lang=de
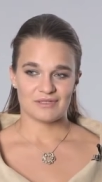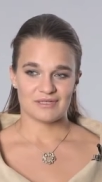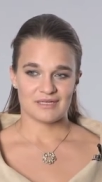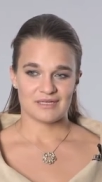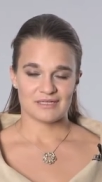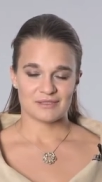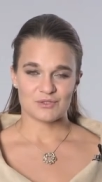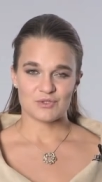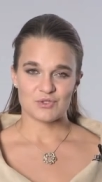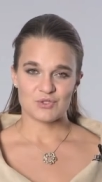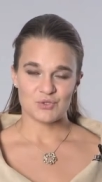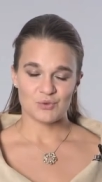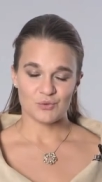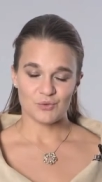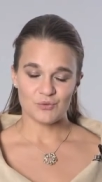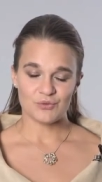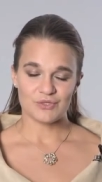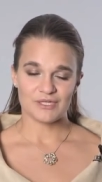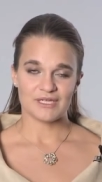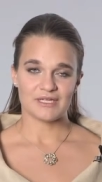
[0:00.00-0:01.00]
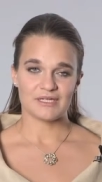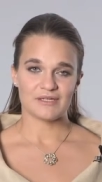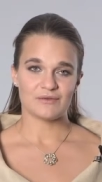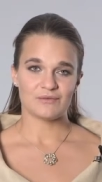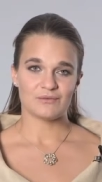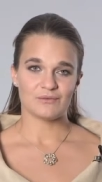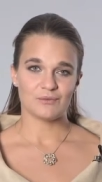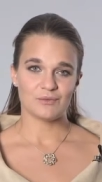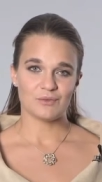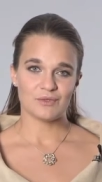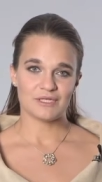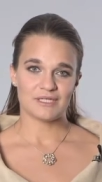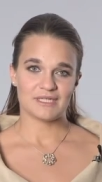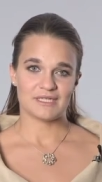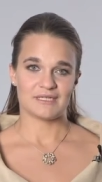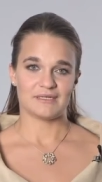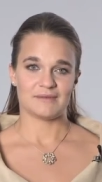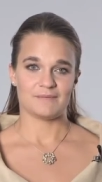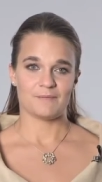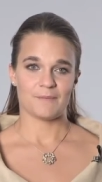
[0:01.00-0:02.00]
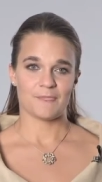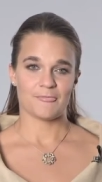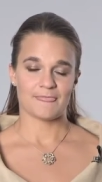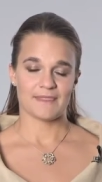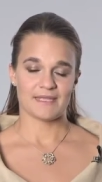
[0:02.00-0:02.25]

Aktionen wurde